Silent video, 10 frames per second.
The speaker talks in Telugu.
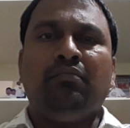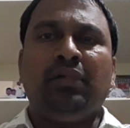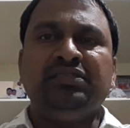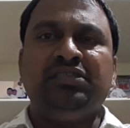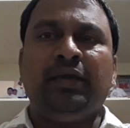
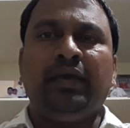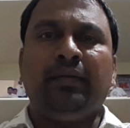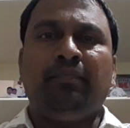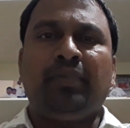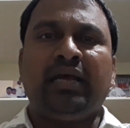మంచి
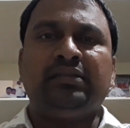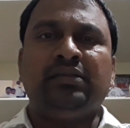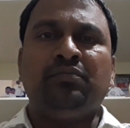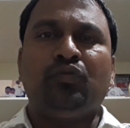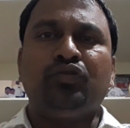
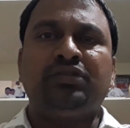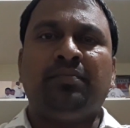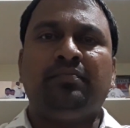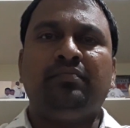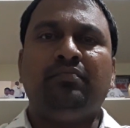ప్రయత్నం కోసం
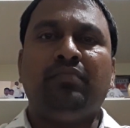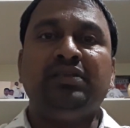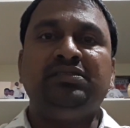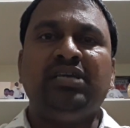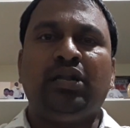
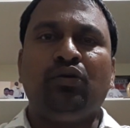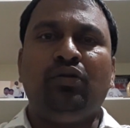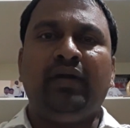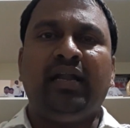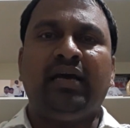మంచి
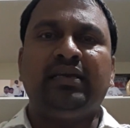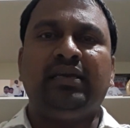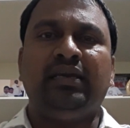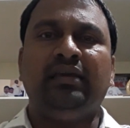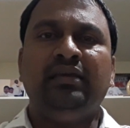అడుగులు
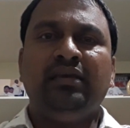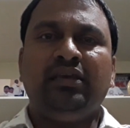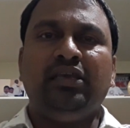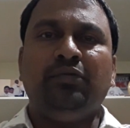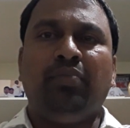వేయడానికి
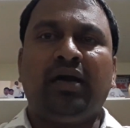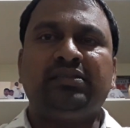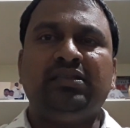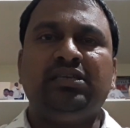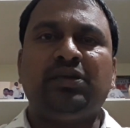ఈ
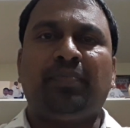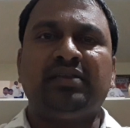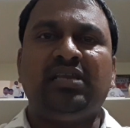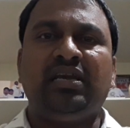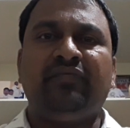భారతదేశ
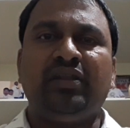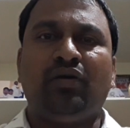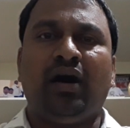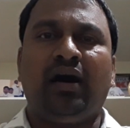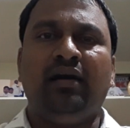ప్రజలే
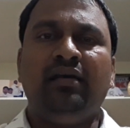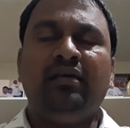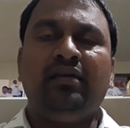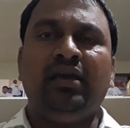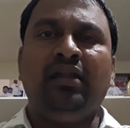వెనుక
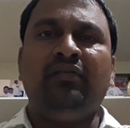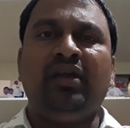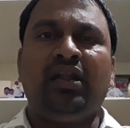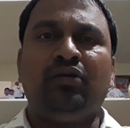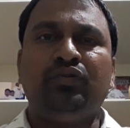
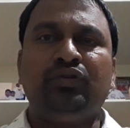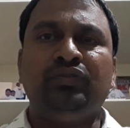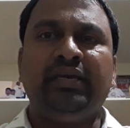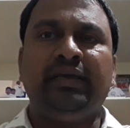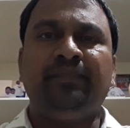ఎల్లవేళలా
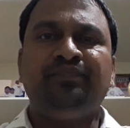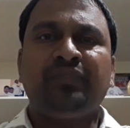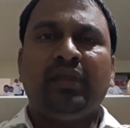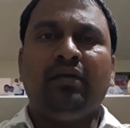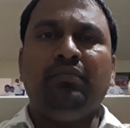ఉంటుంది
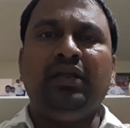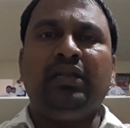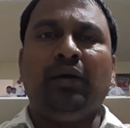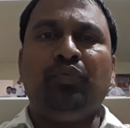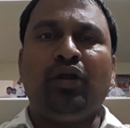మీ
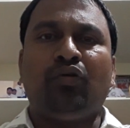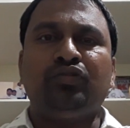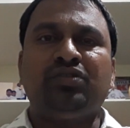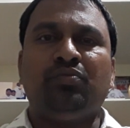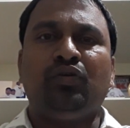డబ్బుల
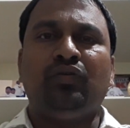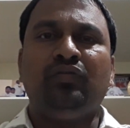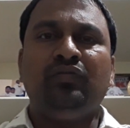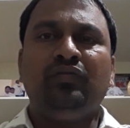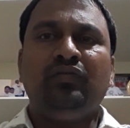కోసమో
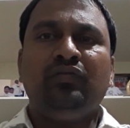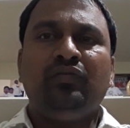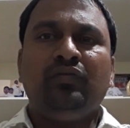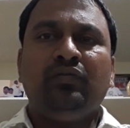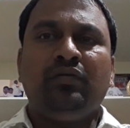
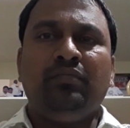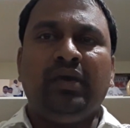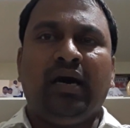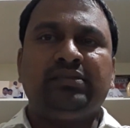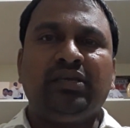మీ
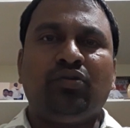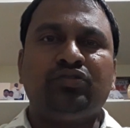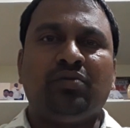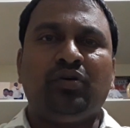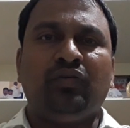ఆస్తి
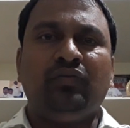కోసమో